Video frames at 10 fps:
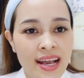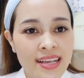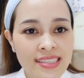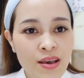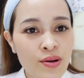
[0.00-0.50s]

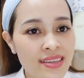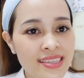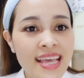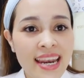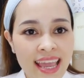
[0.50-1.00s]
sau cái thời
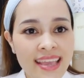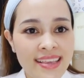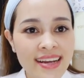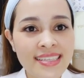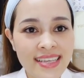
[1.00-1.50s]
gian này nhé
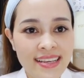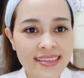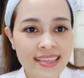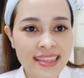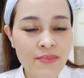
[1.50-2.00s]
các chị
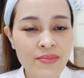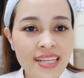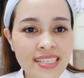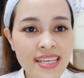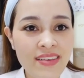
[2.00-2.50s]
tạm biệt các
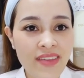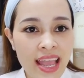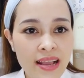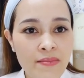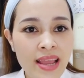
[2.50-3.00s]
chị và hẹn
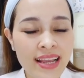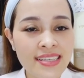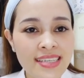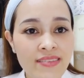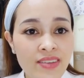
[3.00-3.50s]
gặp lại các
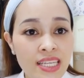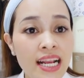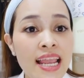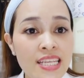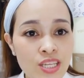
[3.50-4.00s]
chị với những
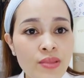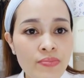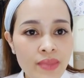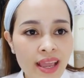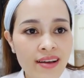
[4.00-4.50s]
livestream tiếp
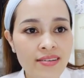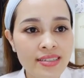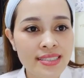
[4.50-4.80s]
theo